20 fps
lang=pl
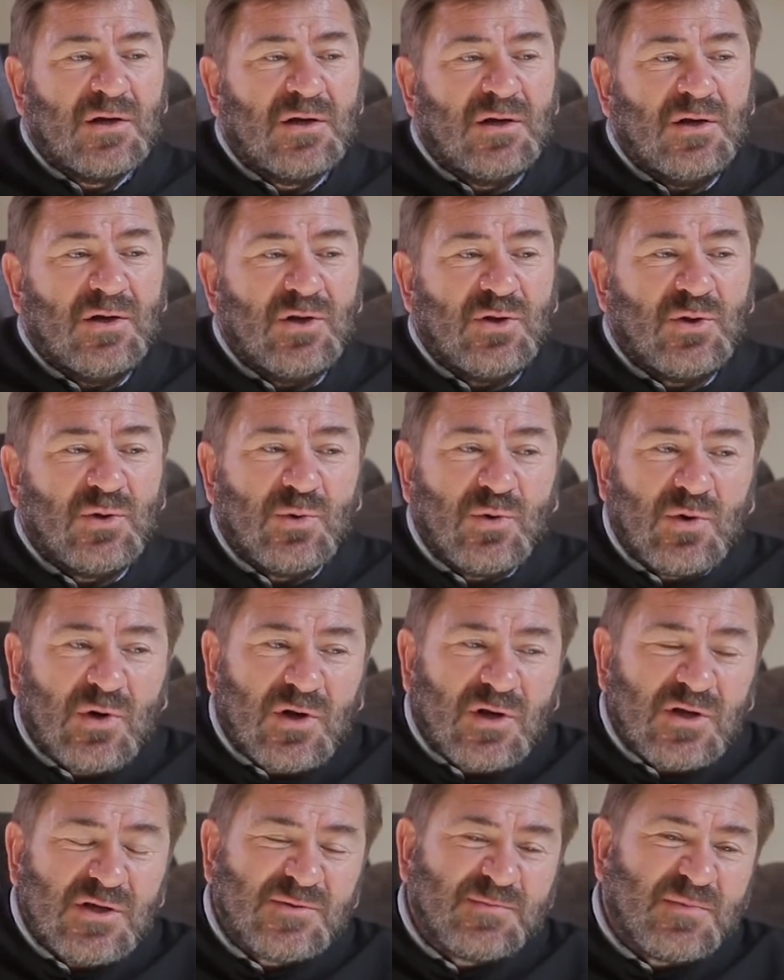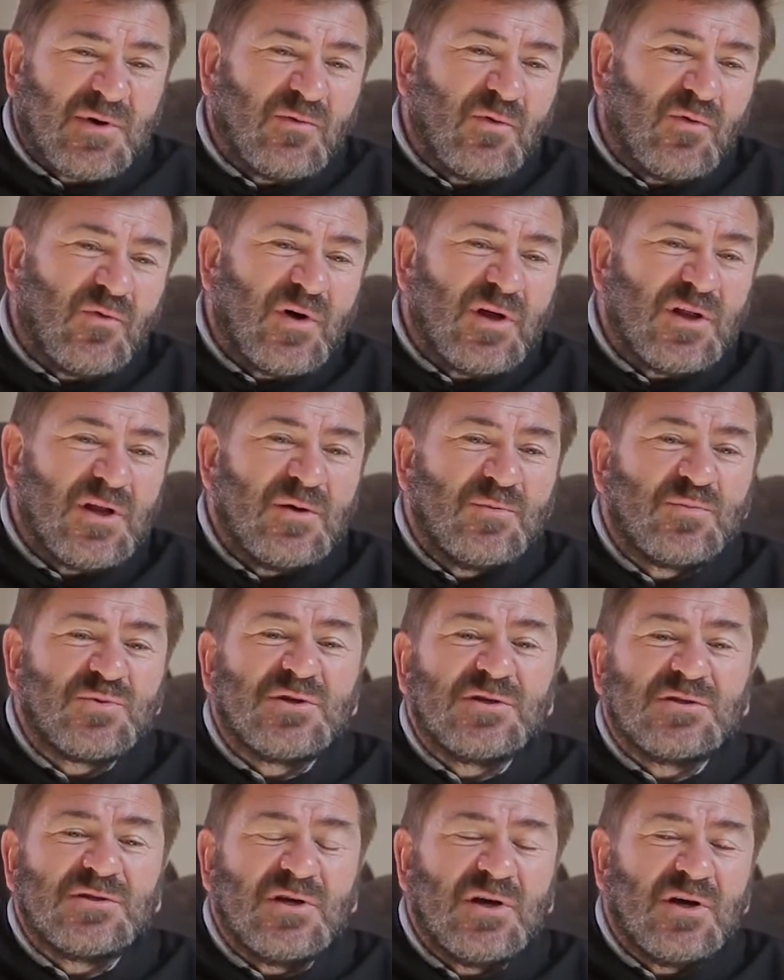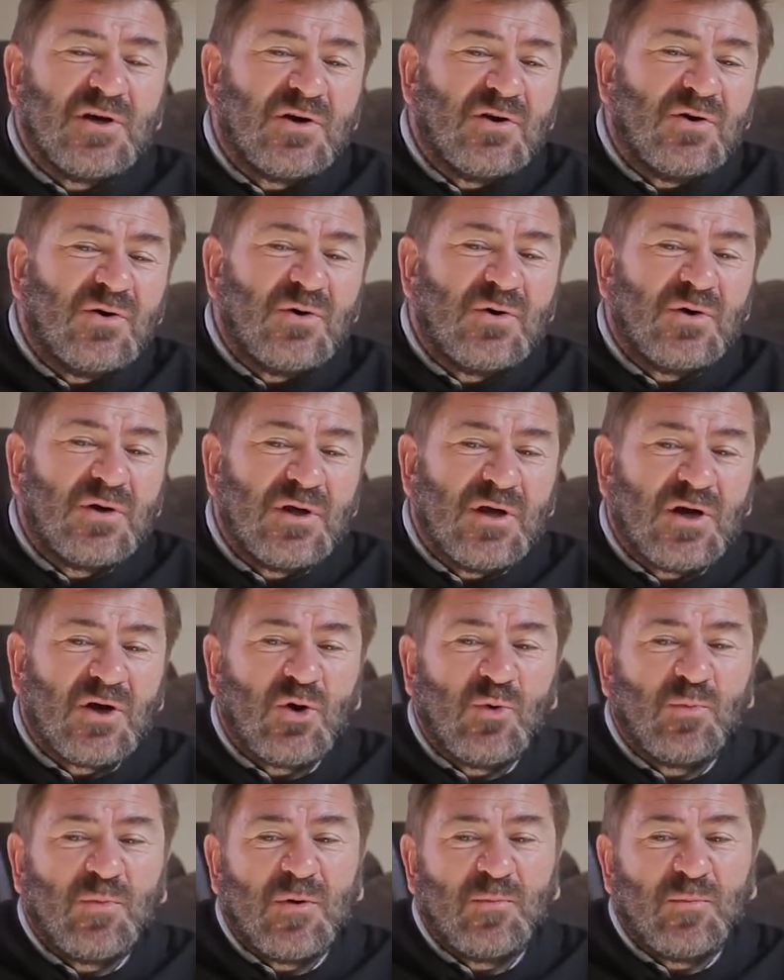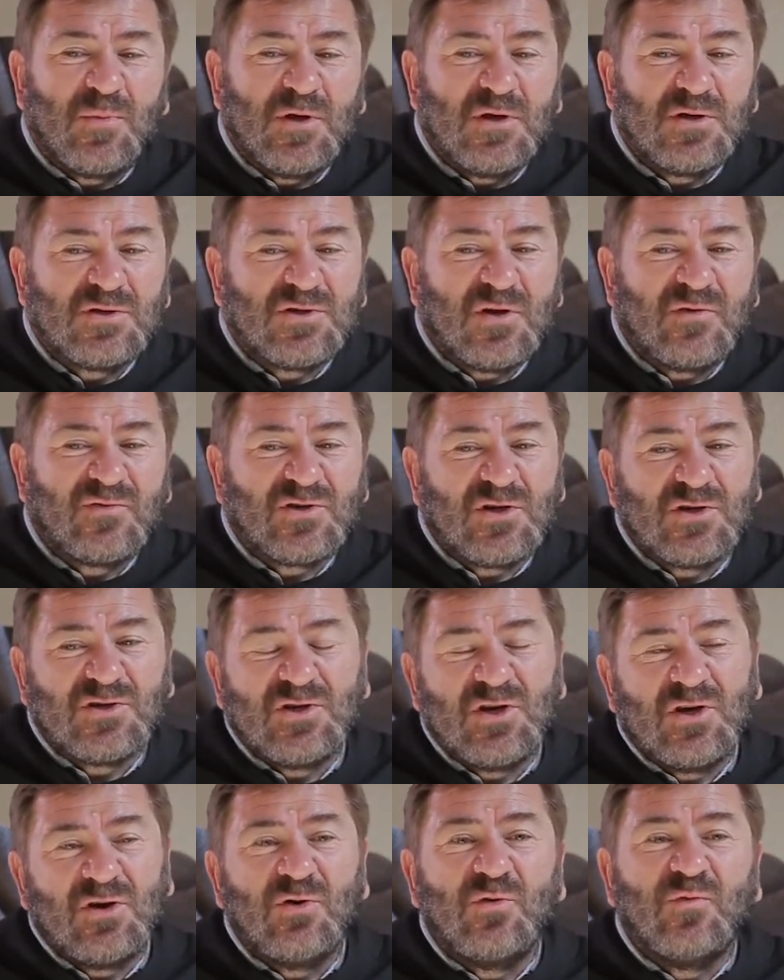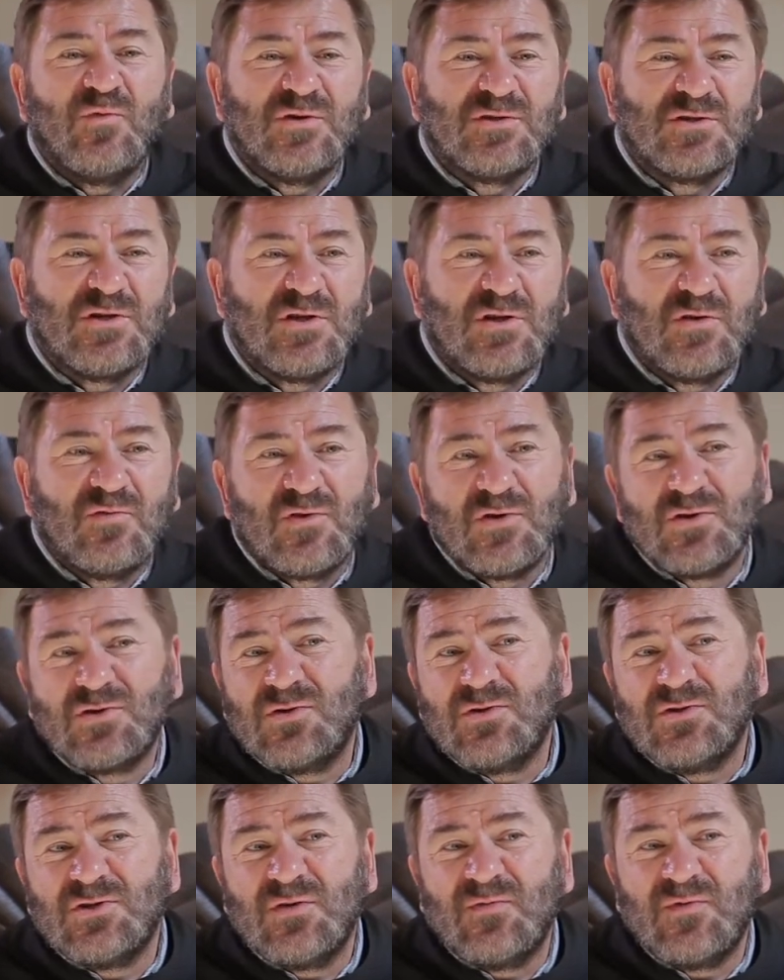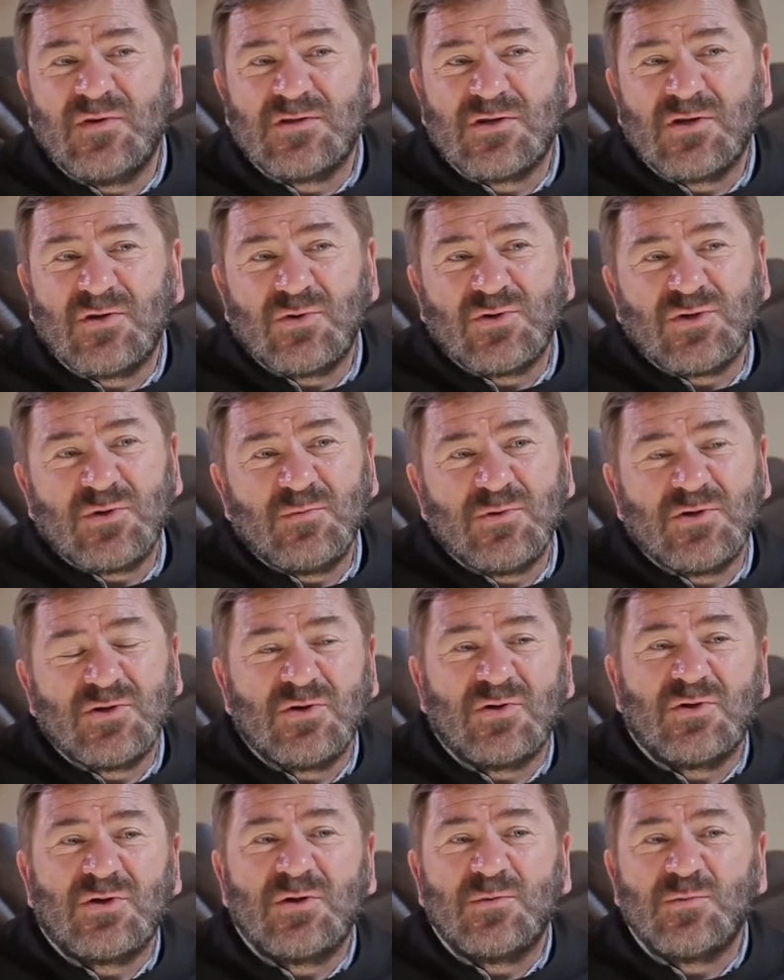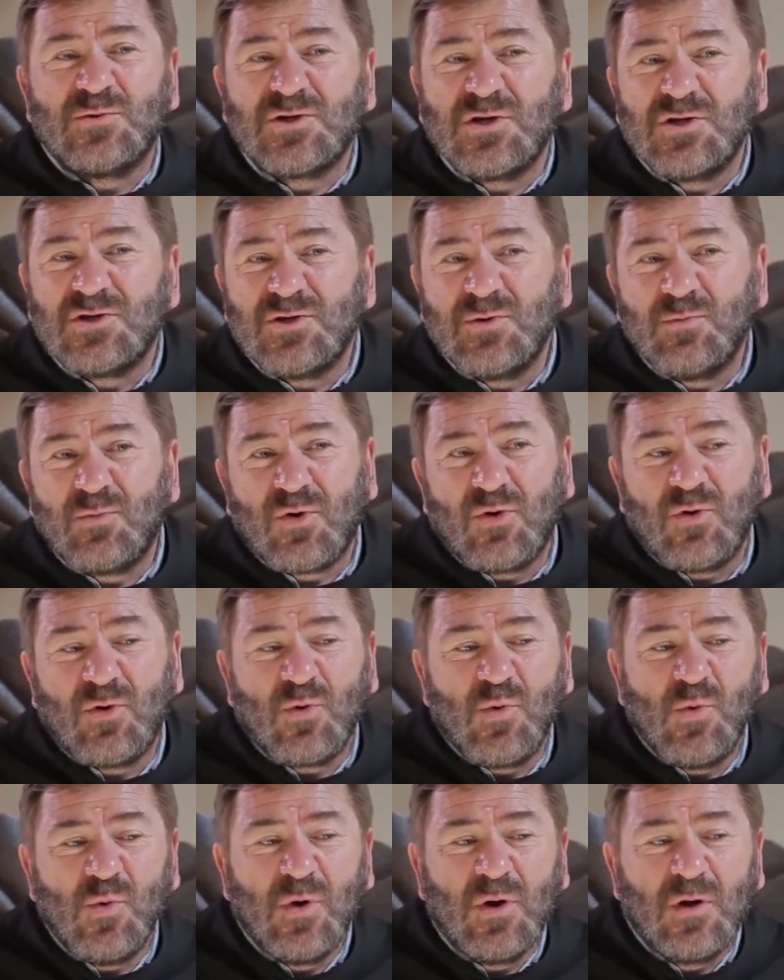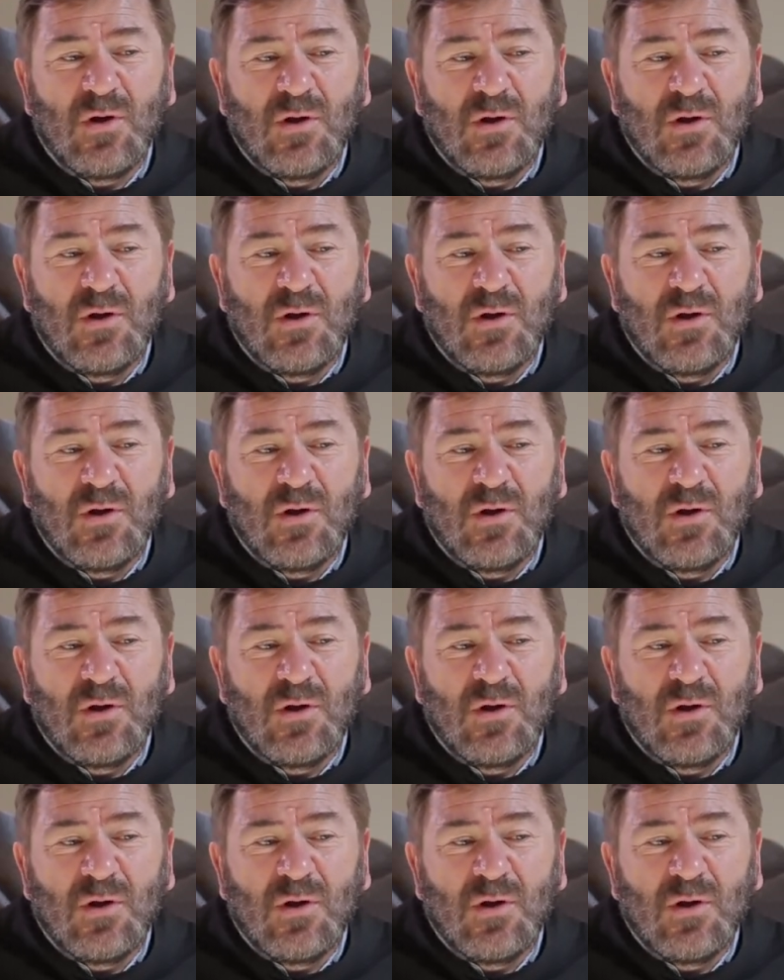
liturgii sprawowanej przez niego jako papieża w czasie jego wizyty w 1983 roku,